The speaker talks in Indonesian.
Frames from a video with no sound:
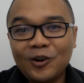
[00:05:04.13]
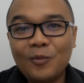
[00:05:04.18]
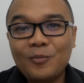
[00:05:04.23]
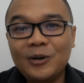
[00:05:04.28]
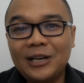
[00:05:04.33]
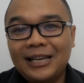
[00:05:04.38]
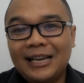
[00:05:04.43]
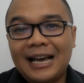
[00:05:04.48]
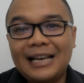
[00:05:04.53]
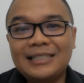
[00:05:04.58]

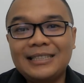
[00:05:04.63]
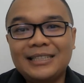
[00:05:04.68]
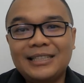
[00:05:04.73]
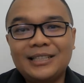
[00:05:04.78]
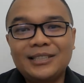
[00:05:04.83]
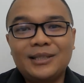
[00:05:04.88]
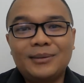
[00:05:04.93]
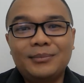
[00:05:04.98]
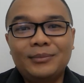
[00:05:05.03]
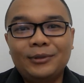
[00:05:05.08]
komunikasi
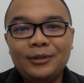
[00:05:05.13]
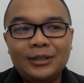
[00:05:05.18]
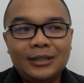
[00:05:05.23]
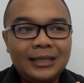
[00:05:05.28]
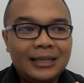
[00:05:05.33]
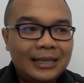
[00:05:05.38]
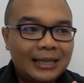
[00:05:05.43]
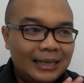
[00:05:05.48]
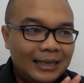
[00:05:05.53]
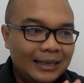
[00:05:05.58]
tersebut
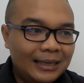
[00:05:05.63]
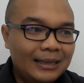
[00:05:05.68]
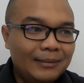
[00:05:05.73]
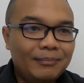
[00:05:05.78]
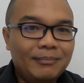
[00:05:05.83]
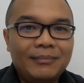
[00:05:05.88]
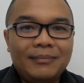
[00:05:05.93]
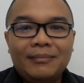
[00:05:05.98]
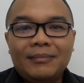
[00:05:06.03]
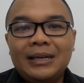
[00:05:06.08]

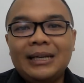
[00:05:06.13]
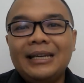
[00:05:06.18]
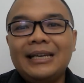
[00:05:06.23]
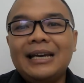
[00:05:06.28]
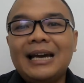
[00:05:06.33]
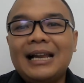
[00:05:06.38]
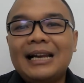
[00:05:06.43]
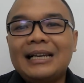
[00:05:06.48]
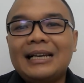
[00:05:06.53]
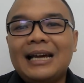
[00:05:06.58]

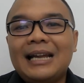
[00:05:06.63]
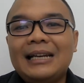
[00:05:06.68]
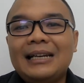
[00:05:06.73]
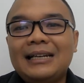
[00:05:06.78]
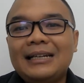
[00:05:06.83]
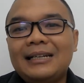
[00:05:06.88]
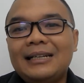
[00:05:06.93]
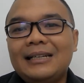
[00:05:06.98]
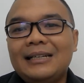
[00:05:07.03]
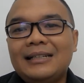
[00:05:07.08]

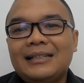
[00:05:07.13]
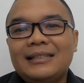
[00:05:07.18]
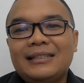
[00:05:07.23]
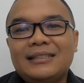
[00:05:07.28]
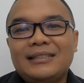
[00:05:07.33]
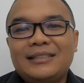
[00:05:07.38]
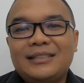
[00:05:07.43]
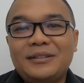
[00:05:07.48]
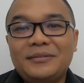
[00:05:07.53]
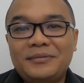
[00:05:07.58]
meninggalkan
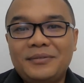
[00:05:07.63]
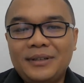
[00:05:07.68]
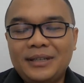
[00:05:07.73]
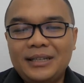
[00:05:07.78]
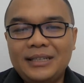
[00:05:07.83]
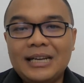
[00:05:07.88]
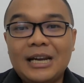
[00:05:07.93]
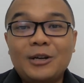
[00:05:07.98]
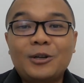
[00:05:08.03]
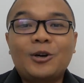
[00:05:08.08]

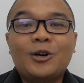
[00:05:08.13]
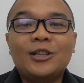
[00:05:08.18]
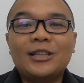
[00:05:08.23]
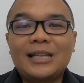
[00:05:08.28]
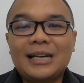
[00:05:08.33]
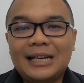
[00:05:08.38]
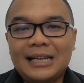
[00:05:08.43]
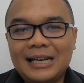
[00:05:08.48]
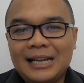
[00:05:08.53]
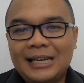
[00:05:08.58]
CV dan
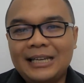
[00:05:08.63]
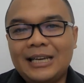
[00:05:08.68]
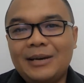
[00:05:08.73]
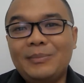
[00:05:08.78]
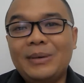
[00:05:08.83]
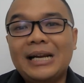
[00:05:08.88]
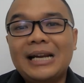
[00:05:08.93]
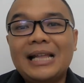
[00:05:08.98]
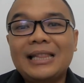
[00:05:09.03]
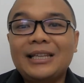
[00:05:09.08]
kontak lah ya
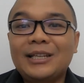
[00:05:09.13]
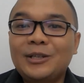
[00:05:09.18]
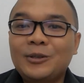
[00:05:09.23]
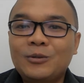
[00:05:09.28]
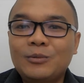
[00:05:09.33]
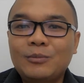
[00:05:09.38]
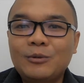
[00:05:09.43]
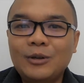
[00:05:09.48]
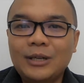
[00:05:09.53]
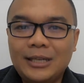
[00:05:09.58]
biar nanti
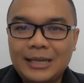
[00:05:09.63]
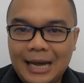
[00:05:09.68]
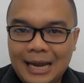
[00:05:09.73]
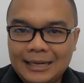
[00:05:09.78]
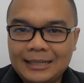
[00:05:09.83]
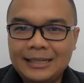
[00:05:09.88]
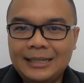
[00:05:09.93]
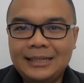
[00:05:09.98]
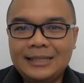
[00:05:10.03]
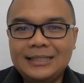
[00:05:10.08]
dihubungi.
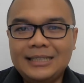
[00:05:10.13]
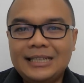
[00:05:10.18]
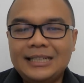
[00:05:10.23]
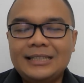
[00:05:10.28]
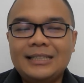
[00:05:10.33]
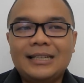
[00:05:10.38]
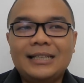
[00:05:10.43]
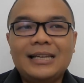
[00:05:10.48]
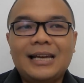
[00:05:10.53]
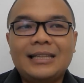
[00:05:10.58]
Ada. Jadi
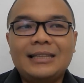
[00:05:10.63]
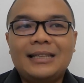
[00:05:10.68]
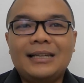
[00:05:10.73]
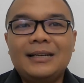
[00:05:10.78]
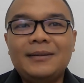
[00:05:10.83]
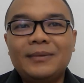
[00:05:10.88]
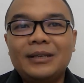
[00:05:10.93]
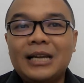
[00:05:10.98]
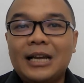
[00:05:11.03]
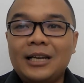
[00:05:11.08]

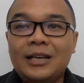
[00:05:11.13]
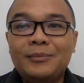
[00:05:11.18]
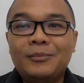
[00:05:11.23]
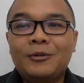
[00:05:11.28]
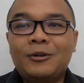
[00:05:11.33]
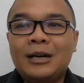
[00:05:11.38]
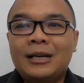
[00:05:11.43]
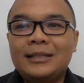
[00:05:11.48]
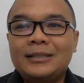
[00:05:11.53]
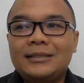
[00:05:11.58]
ternyata tidak
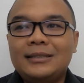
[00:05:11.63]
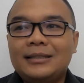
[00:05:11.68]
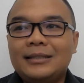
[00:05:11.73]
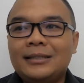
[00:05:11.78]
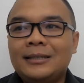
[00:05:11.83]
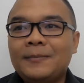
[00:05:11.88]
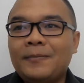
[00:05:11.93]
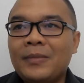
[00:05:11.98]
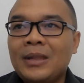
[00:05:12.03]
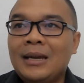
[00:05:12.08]
dibuka di
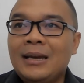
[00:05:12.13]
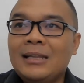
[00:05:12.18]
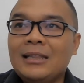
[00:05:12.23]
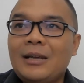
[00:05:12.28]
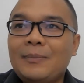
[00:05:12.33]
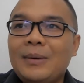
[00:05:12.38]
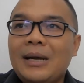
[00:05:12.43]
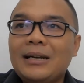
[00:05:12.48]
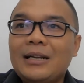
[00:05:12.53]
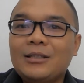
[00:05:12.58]
sini,
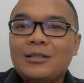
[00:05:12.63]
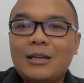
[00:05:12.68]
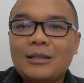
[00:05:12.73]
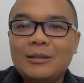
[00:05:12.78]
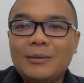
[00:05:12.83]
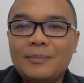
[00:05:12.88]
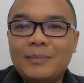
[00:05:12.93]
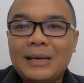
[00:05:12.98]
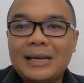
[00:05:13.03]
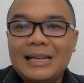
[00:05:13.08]
tapi ada
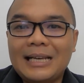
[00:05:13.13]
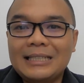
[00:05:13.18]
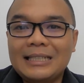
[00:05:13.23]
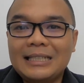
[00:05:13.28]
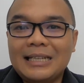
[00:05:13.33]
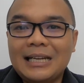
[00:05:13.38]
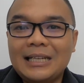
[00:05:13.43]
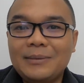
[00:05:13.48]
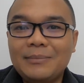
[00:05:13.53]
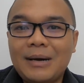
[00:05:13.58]
satu plan yang
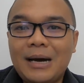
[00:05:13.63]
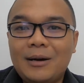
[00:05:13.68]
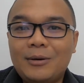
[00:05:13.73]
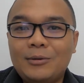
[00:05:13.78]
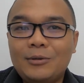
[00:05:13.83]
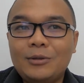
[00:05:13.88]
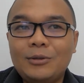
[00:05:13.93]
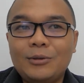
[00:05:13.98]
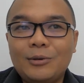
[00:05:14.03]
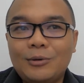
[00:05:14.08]
sedang
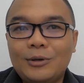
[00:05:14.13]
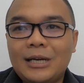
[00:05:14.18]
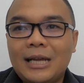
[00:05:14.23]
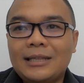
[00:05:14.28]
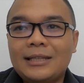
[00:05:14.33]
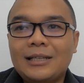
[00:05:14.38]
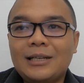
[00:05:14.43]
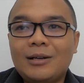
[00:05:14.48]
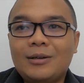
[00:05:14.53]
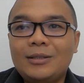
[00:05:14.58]
dibangun, tunggu
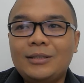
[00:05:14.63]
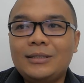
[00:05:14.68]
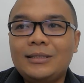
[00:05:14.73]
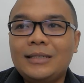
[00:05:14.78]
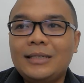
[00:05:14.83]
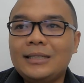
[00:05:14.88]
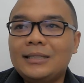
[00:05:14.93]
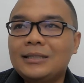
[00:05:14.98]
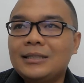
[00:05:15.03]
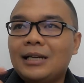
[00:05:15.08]
nanti
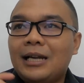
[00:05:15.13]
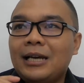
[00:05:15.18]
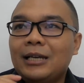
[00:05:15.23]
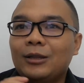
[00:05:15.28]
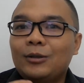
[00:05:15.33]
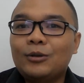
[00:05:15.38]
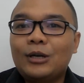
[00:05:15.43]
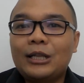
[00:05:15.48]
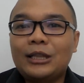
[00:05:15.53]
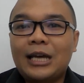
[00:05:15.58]
launching, setelah
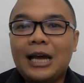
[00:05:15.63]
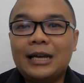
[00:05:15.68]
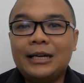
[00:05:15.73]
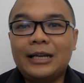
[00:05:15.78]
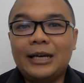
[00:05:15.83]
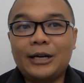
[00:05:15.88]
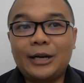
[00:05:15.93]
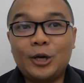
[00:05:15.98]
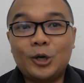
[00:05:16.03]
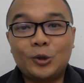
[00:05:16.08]
itu nanti
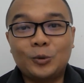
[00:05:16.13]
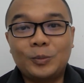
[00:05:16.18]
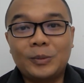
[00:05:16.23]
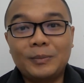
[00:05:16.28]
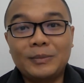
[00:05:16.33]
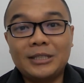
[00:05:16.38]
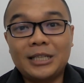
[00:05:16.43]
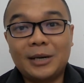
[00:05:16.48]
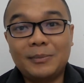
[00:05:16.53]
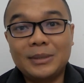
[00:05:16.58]
ada rekrutmen
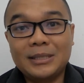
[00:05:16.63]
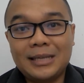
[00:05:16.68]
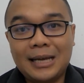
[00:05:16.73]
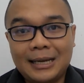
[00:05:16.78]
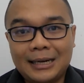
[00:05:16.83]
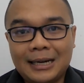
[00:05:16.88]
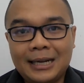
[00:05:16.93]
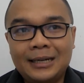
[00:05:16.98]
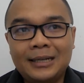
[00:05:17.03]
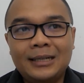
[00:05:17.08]

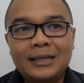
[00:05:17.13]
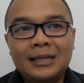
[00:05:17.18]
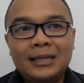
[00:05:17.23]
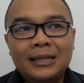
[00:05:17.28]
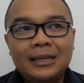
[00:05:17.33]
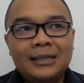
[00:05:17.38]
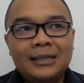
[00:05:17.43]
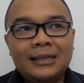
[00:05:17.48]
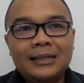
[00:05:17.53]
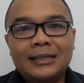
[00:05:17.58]
besar-besaran
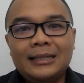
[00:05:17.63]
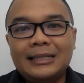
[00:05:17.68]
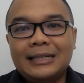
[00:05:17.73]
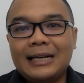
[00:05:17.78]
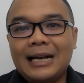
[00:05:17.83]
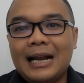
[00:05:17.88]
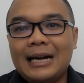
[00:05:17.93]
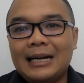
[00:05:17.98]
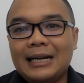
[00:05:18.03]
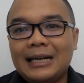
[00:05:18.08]
eh,
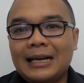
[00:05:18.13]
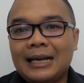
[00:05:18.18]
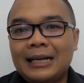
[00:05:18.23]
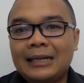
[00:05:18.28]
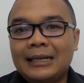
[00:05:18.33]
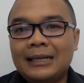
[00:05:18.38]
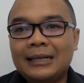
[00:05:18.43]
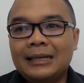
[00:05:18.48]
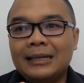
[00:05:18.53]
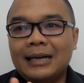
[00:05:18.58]

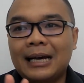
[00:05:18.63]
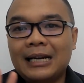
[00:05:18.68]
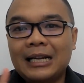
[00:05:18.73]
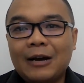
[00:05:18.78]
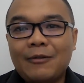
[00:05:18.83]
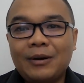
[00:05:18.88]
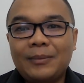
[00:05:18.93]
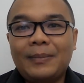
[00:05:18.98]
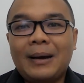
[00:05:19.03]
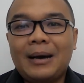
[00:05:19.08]
rekan-rekan
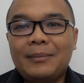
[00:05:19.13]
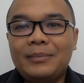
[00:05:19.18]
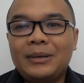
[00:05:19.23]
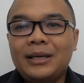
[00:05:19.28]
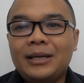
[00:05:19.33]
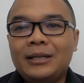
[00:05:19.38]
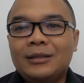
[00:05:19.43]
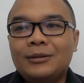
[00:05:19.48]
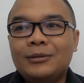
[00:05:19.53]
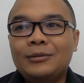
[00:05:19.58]
karyawan
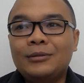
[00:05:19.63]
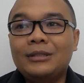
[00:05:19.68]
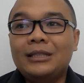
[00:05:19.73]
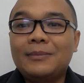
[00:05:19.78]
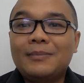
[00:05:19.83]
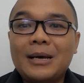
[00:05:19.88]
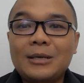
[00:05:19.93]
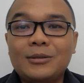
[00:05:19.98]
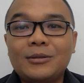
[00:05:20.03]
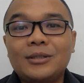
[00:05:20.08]
pabrik gitu
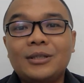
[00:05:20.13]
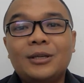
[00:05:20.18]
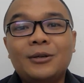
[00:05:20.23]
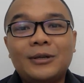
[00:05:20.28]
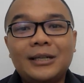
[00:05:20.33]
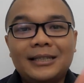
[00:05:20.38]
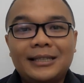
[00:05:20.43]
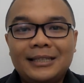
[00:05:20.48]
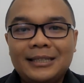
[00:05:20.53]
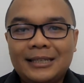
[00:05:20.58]
termasuk
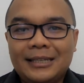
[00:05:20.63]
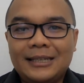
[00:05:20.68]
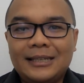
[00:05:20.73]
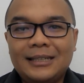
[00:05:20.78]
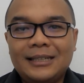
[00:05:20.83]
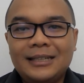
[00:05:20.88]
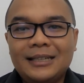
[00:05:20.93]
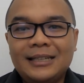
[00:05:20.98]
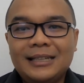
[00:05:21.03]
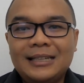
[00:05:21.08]
securitynya
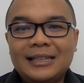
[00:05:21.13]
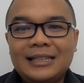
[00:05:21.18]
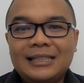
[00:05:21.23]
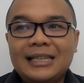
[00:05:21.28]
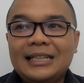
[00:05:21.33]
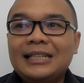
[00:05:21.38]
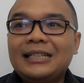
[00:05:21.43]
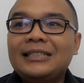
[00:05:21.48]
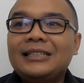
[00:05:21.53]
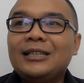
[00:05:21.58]

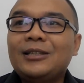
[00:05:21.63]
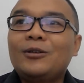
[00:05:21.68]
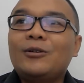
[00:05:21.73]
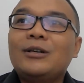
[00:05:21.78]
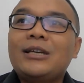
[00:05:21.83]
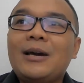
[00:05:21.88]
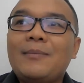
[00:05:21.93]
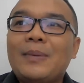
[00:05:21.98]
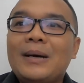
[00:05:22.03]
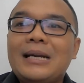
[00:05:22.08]
Jadi di situ oh
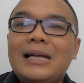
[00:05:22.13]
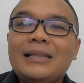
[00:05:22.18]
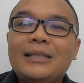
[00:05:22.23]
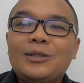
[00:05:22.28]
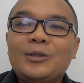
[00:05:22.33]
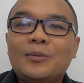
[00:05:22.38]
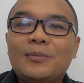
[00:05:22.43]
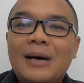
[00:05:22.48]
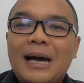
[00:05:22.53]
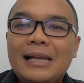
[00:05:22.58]
iya Pak nanti
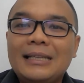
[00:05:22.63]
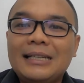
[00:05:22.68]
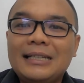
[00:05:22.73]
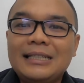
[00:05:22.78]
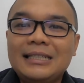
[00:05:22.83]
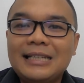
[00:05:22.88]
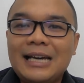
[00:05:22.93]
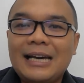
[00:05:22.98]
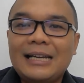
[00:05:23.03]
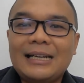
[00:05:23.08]
coba aja
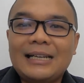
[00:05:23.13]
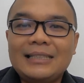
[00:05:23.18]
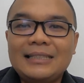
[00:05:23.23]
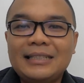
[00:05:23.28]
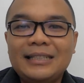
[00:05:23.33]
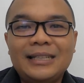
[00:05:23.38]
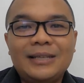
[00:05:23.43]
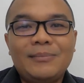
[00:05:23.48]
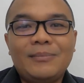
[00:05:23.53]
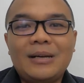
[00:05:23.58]
di daerah
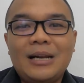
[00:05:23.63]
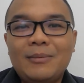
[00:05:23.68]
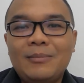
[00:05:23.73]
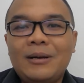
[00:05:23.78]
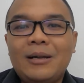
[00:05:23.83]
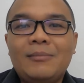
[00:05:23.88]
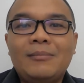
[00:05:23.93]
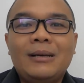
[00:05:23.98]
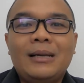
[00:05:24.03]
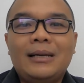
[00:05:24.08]
sini bla
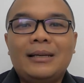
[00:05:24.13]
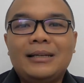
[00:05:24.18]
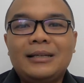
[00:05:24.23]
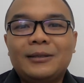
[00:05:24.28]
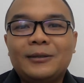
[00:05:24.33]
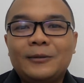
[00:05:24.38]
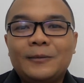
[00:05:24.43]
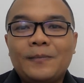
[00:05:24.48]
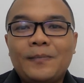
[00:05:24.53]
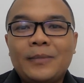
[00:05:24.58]
bla bla
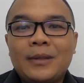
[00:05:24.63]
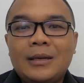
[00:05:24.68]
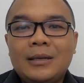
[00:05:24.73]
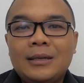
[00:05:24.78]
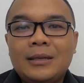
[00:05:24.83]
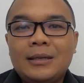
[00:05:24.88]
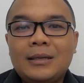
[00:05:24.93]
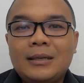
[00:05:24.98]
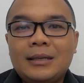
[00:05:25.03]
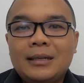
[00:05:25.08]
gitu.
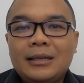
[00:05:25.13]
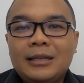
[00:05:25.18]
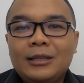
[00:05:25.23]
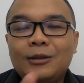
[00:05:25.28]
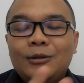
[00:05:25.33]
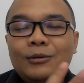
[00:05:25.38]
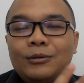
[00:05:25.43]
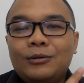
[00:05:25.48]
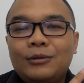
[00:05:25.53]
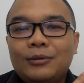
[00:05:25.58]

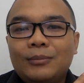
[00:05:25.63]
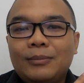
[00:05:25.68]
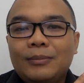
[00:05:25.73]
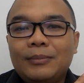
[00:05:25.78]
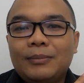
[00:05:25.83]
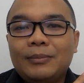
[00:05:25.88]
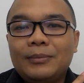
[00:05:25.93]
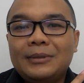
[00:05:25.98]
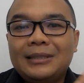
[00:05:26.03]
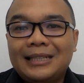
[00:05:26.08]
Itu
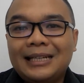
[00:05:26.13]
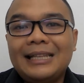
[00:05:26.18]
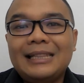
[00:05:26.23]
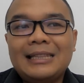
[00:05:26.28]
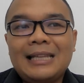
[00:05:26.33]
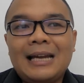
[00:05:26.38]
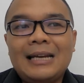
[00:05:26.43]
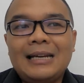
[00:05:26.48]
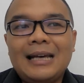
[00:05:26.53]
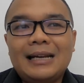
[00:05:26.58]

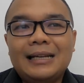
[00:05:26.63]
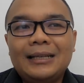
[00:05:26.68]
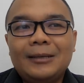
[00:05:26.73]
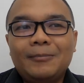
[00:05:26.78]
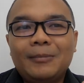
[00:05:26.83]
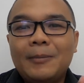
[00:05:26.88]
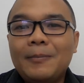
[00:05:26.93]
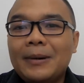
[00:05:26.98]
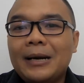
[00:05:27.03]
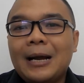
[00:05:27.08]
cerita dari
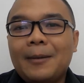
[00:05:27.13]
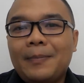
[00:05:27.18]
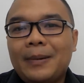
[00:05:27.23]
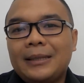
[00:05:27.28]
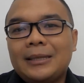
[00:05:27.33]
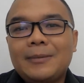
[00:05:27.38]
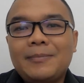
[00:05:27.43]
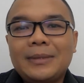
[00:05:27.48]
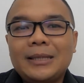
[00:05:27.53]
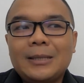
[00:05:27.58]
beberapa
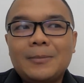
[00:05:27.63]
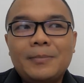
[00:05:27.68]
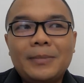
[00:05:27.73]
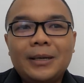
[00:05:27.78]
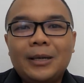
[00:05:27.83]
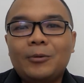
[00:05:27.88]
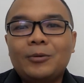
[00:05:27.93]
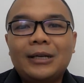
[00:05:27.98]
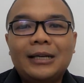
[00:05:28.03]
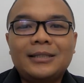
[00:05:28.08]

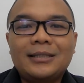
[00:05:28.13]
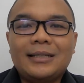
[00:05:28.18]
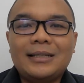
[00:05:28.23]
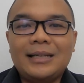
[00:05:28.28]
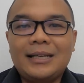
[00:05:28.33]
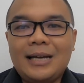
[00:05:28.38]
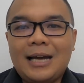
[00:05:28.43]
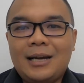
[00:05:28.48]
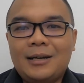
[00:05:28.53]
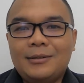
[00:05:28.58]
teman-teman yang udah
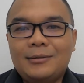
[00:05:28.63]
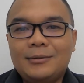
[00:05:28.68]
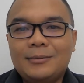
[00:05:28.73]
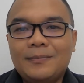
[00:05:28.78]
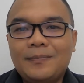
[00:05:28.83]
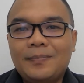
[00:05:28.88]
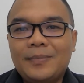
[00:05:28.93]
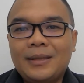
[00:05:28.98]
sharing ke aku.